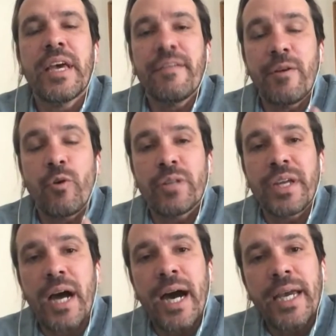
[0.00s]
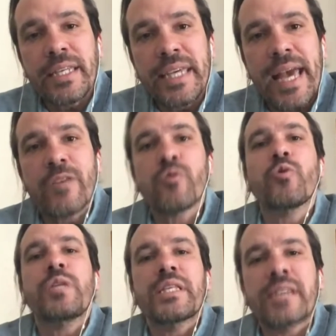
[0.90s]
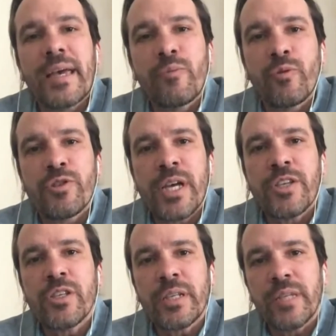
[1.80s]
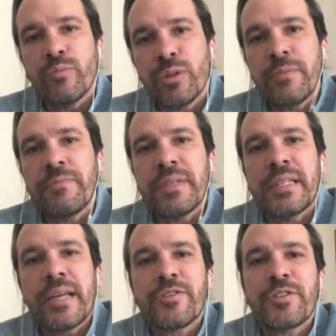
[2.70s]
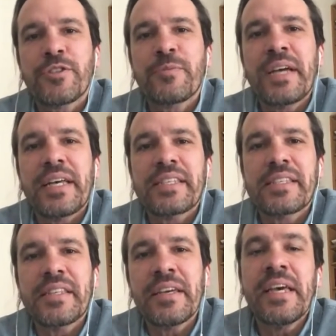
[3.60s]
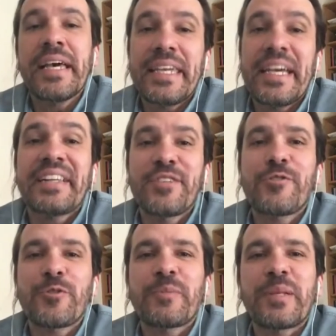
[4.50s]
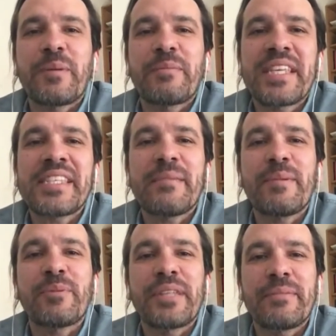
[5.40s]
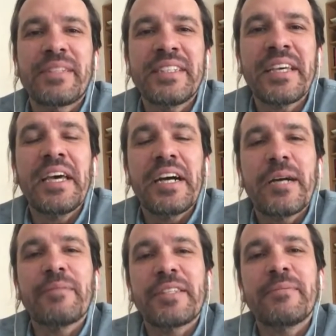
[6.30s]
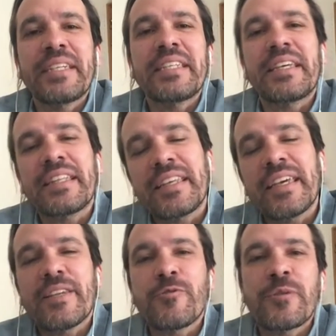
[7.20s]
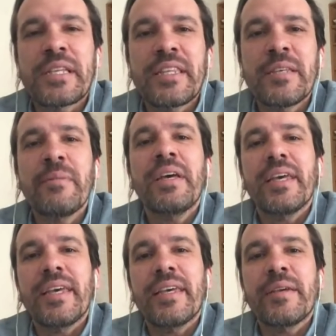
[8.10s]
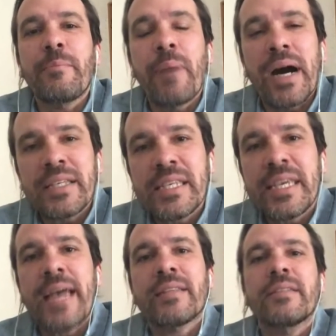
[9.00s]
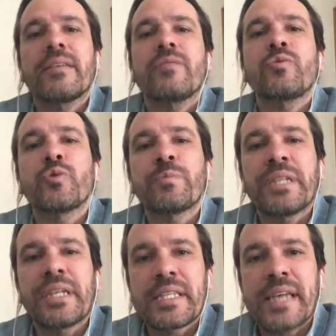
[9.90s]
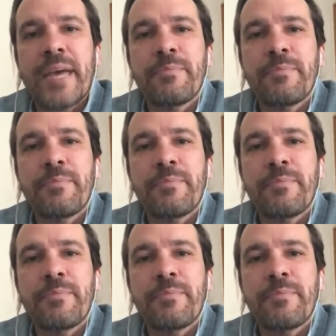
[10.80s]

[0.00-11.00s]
Hı-hı. ve onlar aynı gen soyuna sahip olacağı için hani bu tip veriler çalışmaya aslında yanlış yorumlamamıza sebep olabilir. Ama tabii ki de gene söylediğim e, bazı gen gruplarına sahip